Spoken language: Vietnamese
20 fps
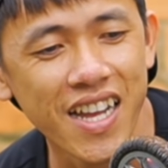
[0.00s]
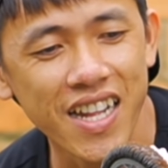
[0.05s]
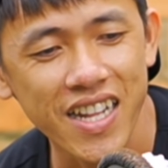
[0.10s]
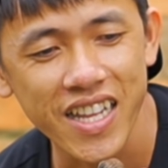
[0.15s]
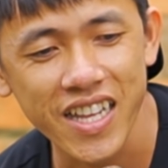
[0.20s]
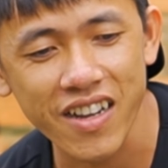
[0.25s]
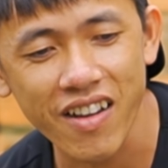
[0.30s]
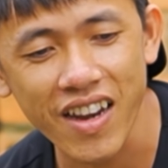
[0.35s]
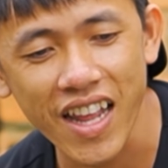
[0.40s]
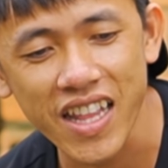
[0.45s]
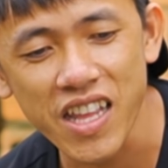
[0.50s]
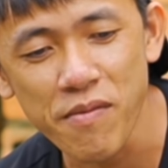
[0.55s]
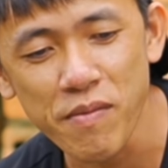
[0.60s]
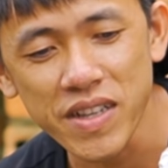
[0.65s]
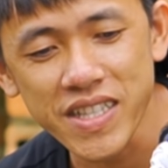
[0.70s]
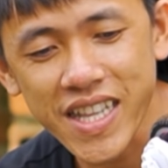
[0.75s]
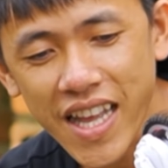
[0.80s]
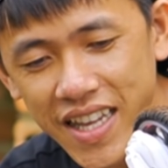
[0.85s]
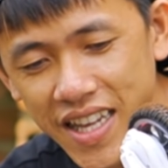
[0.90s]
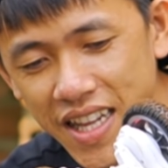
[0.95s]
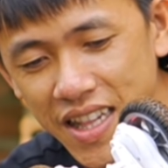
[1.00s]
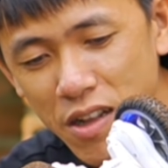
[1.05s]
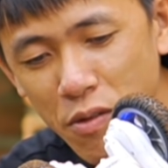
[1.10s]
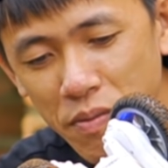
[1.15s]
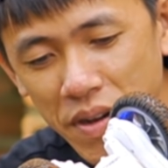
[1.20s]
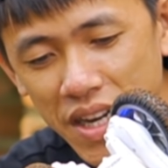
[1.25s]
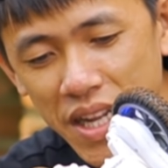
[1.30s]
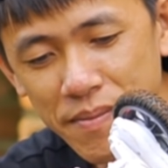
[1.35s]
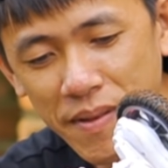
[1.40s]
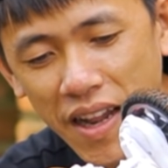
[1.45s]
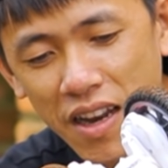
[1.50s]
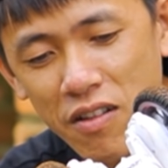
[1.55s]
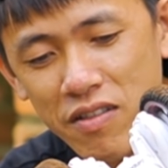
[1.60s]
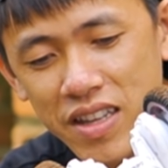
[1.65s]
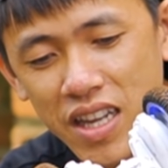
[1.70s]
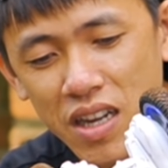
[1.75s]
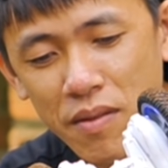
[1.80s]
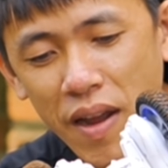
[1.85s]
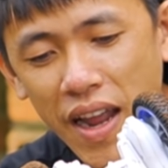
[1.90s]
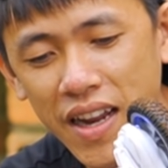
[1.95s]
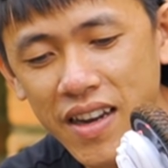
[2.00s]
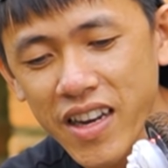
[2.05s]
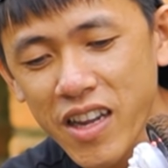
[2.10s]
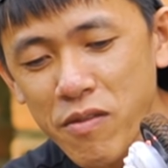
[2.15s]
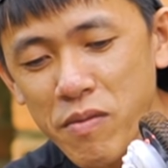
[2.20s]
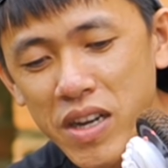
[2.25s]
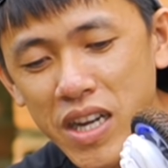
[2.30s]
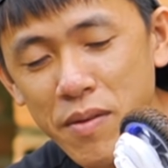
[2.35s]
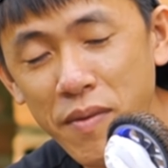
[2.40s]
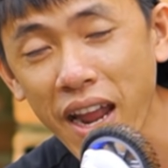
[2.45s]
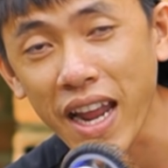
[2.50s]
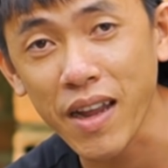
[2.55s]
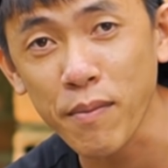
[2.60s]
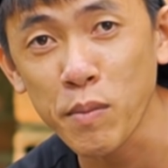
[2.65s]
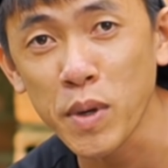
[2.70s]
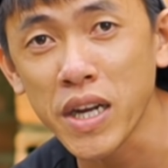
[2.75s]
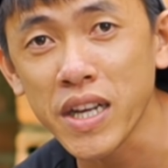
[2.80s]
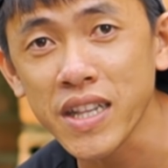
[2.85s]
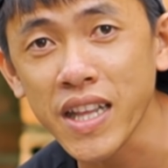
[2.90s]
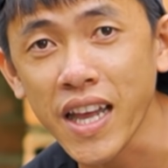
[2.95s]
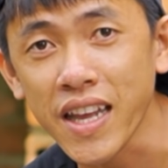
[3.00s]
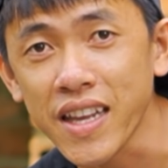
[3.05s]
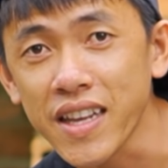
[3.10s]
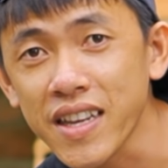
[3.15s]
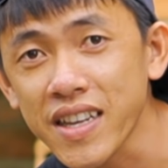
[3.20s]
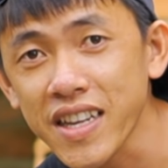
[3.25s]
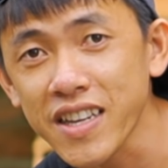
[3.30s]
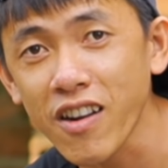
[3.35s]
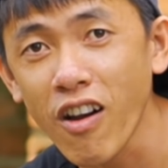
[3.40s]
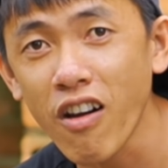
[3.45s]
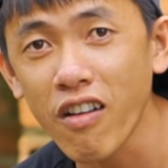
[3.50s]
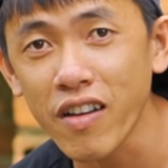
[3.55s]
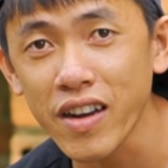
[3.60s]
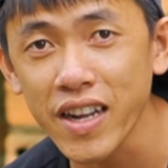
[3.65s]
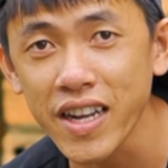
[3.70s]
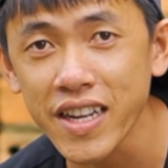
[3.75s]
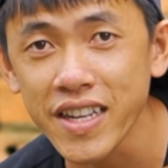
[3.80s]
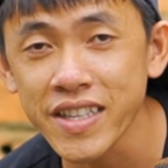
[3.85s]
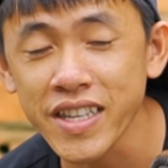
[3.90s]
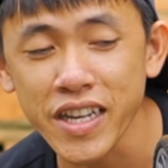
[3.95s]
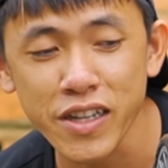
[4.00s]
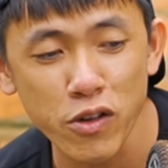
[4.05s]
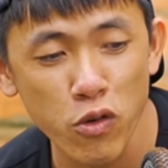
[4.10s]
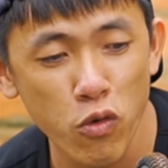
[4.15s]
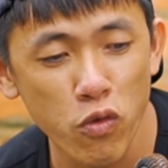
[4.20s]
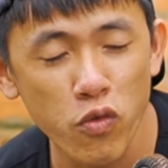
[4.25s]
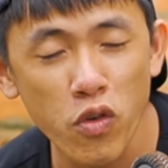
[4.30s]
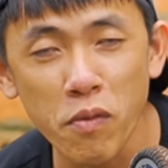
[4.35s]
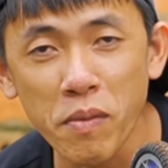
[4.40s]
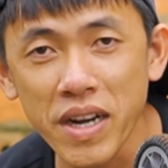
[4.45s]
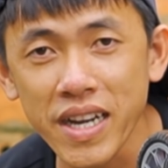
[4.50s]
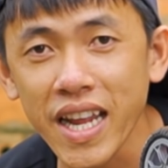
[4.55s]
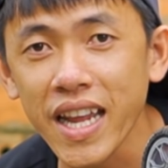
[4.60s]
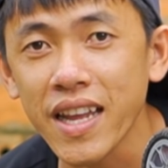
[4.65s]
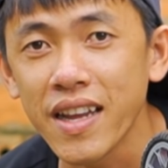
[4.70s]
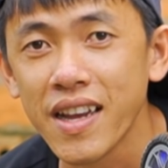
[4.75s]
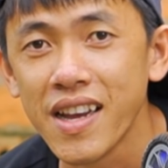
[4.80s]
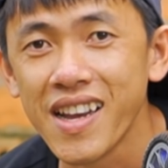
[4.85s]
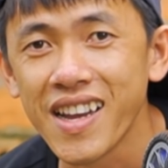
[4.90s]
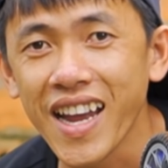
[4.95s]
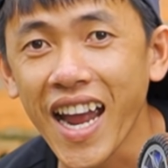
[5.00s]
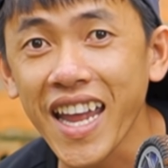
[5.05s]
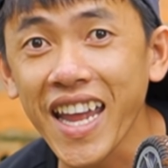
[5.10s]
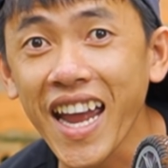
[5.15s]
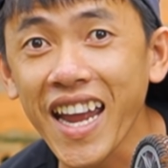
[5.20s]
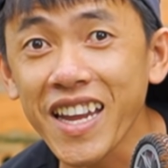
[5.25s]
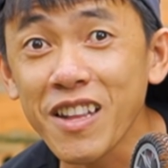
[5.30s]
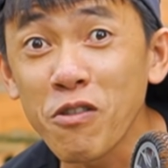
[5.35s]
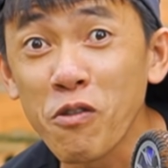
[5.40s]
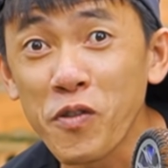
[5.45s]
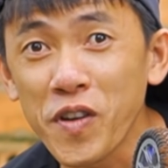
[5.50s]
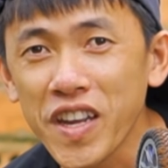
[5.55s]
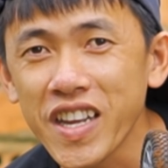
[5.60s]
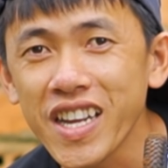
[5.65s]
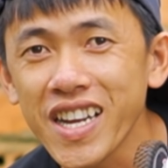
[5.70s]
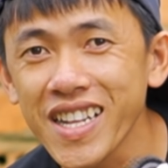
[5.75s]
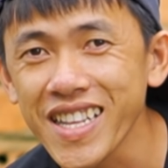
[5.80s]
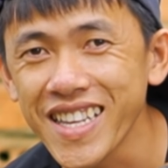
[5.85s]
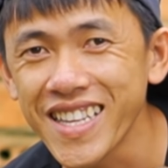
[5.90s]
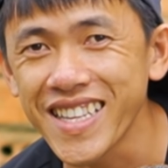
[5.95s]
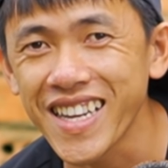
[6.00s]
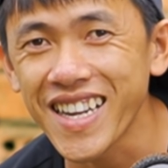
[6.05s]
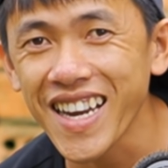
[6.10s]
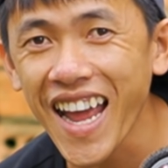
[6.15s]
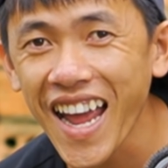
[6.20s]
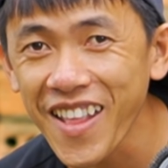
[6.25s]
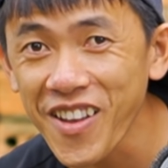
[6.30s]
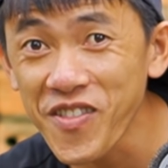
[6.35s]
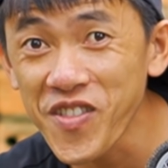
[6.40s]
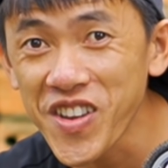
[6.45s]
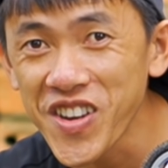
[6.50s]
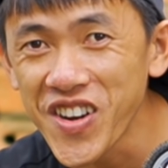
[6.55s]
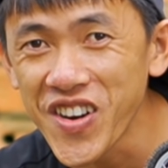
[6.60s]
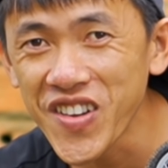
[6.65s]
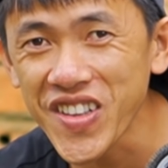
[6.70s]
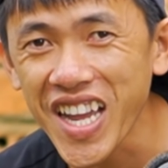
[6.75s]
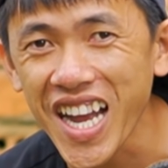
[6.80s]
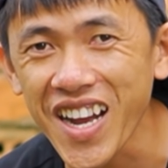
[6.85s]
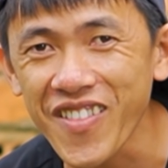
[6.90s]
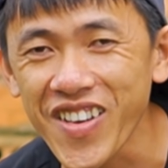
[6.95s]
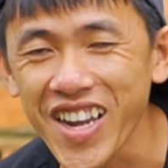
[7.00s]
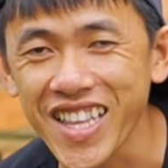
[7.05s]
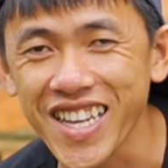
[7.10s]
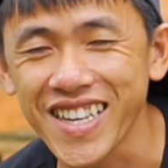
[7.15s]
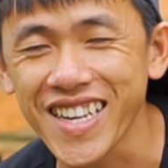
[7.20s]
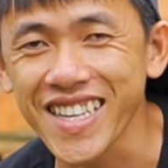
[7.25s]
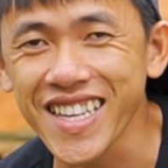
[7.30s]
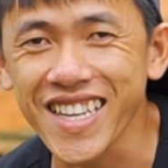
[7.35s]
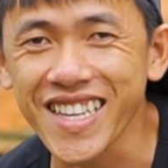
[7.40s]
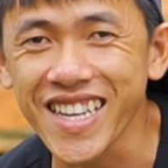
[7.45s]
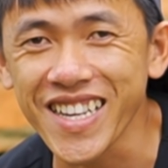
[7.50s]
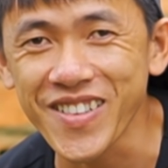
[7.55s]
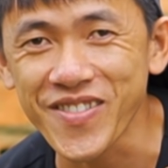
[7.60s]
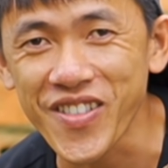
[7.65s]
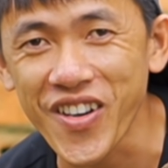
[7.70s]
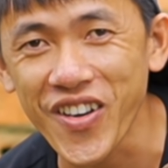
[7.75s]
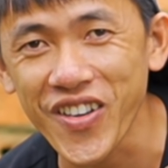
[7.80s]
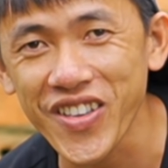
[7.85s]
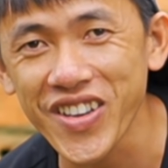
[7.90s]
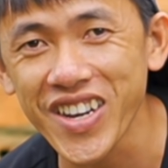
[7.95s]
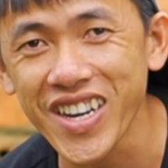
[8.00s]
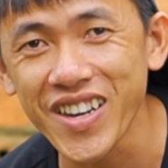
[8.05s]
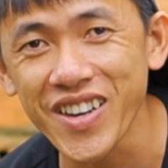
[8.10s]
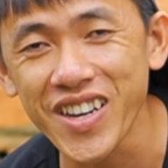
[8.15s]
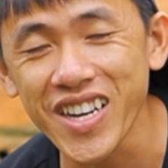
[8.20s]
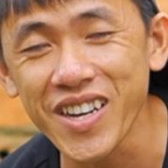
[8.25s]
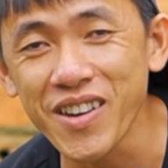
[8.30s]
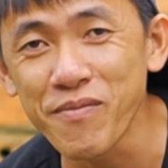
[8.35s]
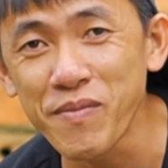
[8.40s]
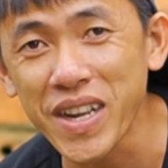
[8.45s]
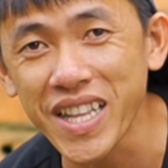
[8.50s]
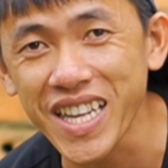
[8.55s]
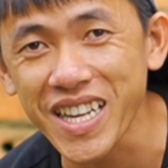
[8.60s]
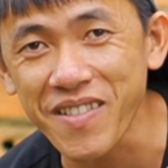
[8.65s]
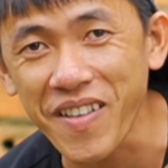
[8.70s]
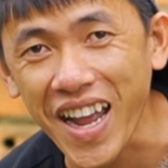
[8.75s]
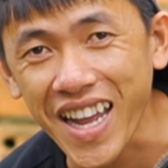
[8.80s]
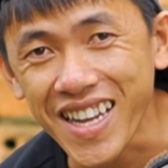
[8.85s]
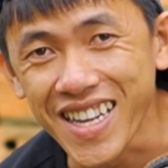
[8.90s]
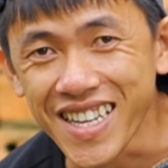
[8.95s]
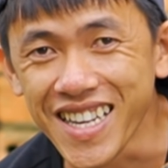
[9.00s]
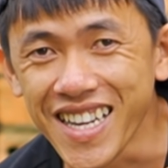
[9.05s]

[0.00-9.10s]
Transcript: thì còn lại thì mình sẽ kết thúc clip tại luôn nha các bạn nếu mà các bạn mà thấy cái trò này, nghịch ngu của mình này hay hay thú vị á, thì nhớ like cho video nha và nhớ đăng ký kênh ủng hộ cho mình nha các bạn